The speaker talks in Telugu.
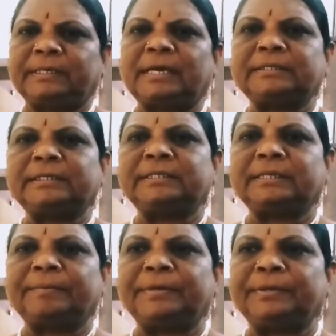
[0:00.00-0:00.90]
నా
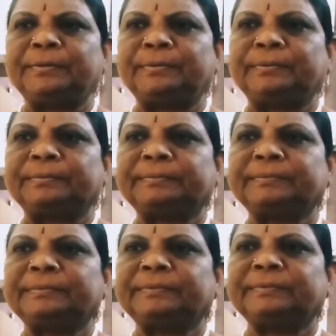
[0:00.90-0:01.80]
శీర్షిక పేరు
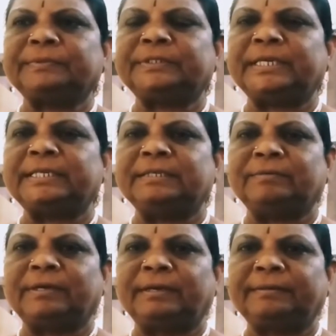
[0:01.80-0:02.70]
జయ
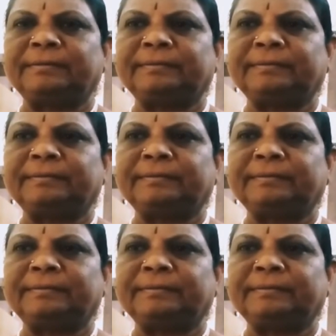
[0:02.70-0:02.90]
జవాన్